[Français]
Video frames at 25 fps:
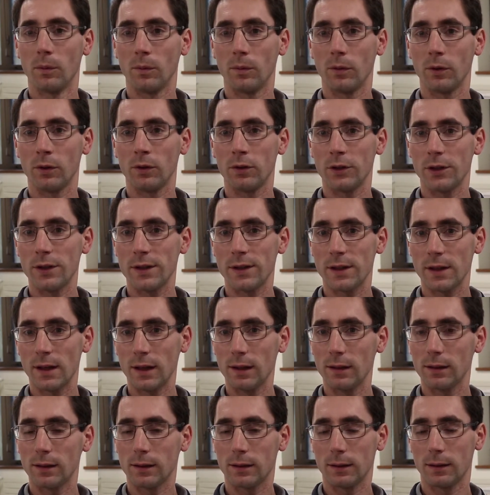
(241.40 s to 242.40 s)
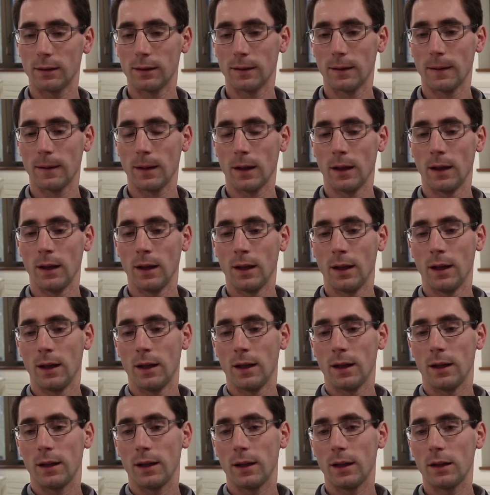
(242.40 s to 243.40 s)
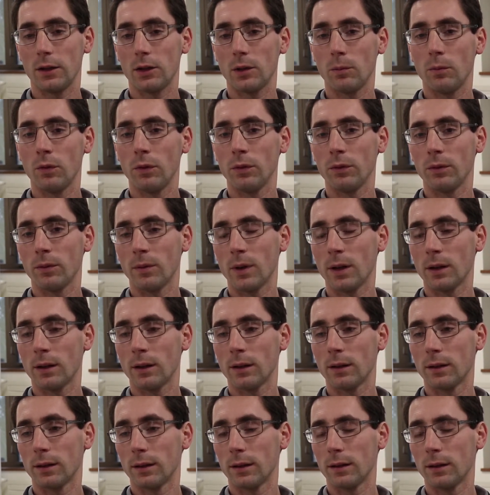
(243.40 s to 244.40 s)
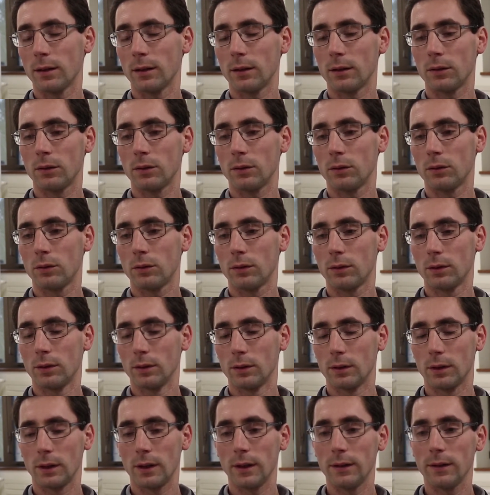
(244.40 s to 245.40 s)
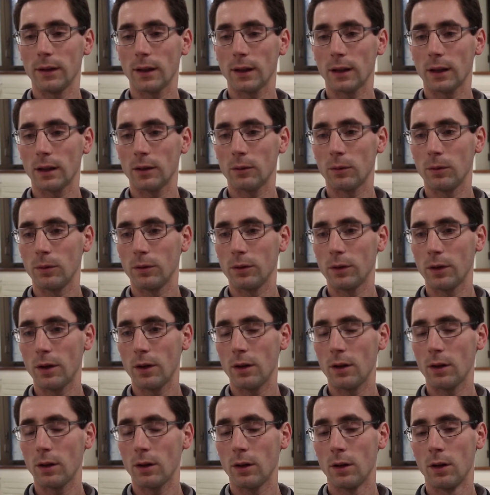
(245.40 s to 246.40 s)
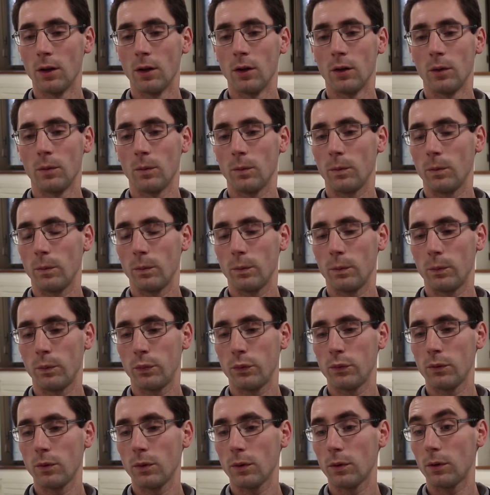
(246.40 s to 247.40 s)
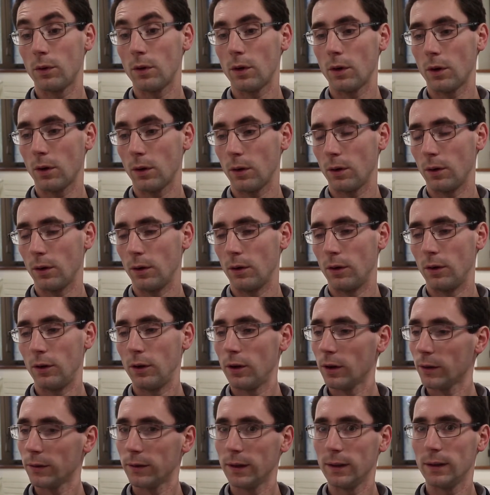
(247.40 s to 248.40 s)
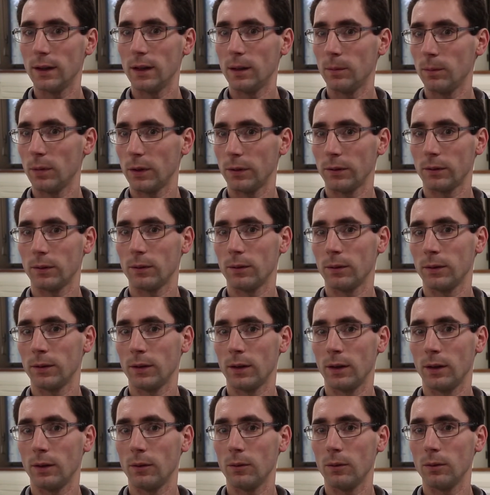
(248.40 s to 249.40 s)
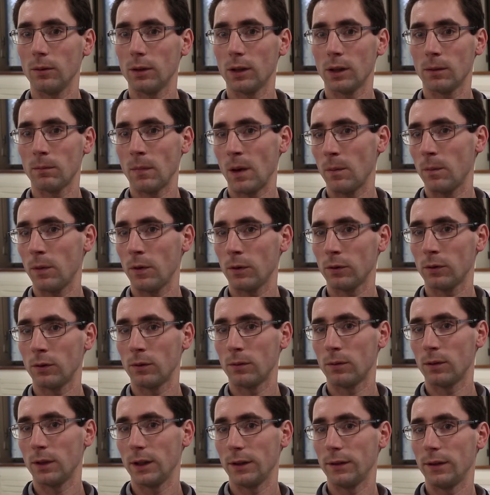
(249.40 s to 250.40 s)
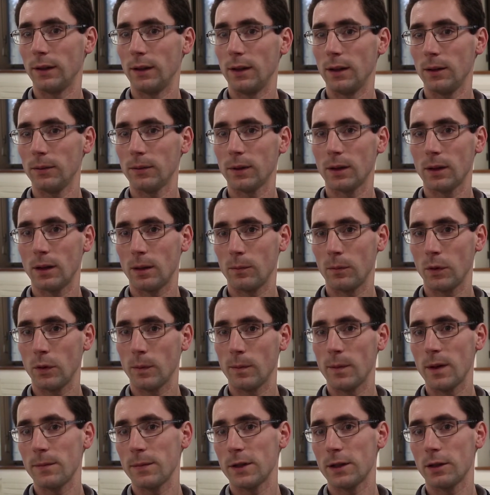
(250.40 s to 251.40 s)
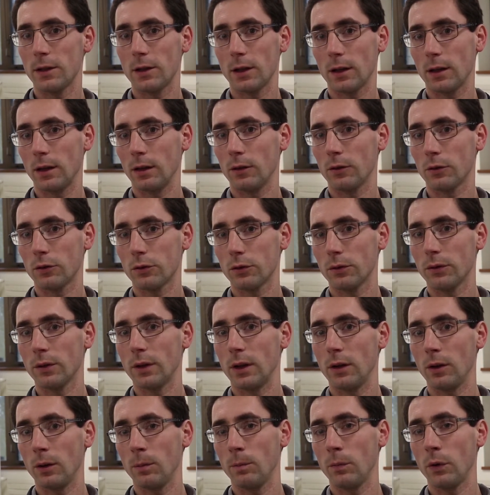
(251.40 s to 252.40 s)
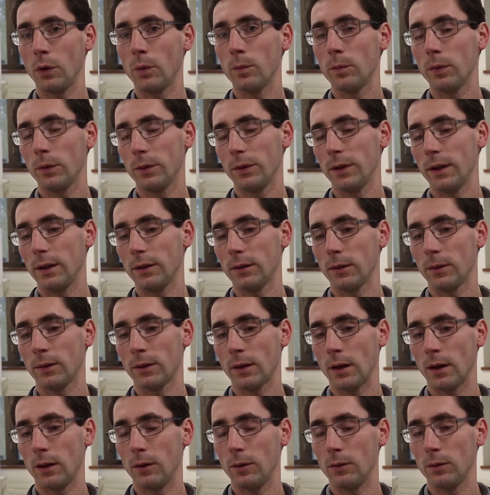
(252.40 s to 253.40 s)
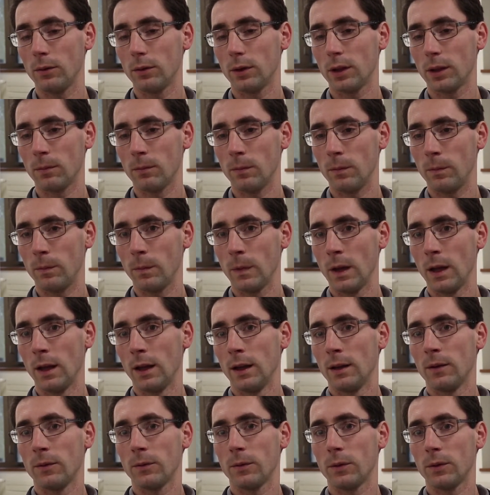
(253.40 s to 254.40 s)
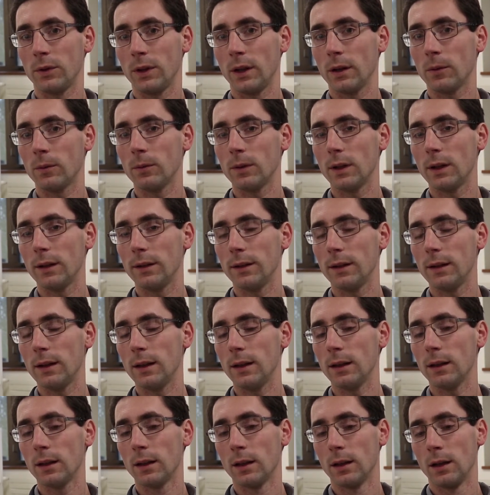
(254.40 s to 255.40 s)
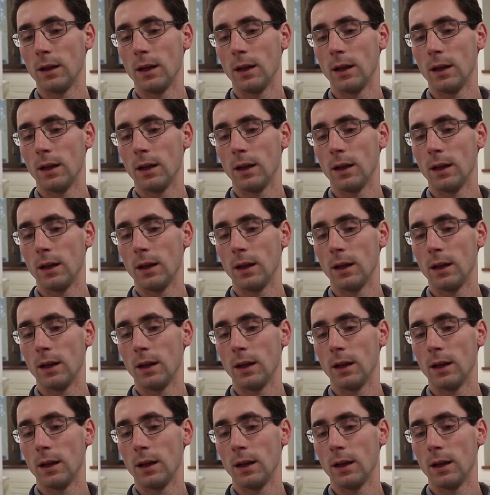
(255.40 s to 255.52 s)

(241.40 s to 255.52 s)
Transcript: mon logiciel et j'ai besoin des agriculteurs pour euh, leurs idées, parce que c'est eux qui m'apporteront les idées. Finalement, même si j'ai quelque chose à leur proposer, ce sera eux qui fourniront les idées